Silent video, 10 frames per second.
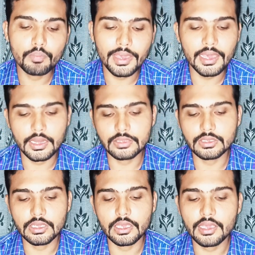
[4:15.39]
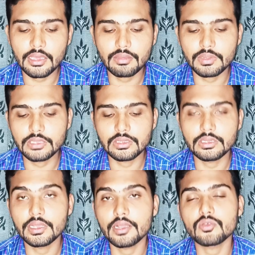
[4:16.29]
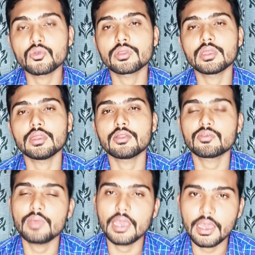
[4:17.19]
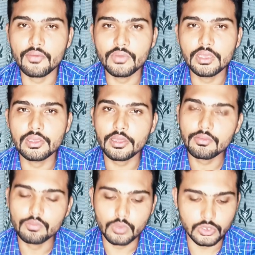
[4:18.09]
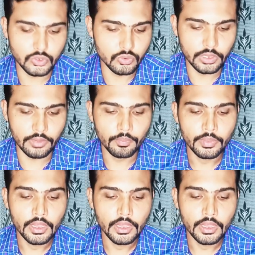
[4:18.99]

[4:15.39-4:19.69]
पे आना चाहिए कैसे पता चल जाएगा क्योंकि सेंटेंस में एवरी ईयर मौजूद है